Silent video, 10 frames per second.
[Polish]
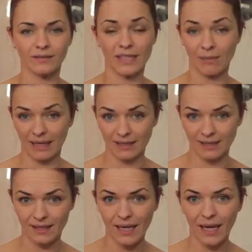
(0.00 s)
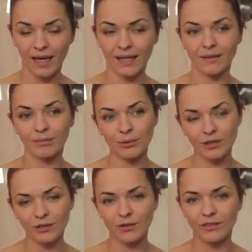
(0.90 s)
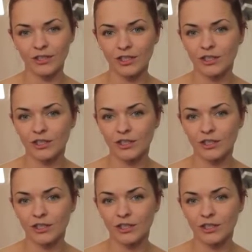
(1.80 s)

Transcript: e, w sam raz. Później oczywiście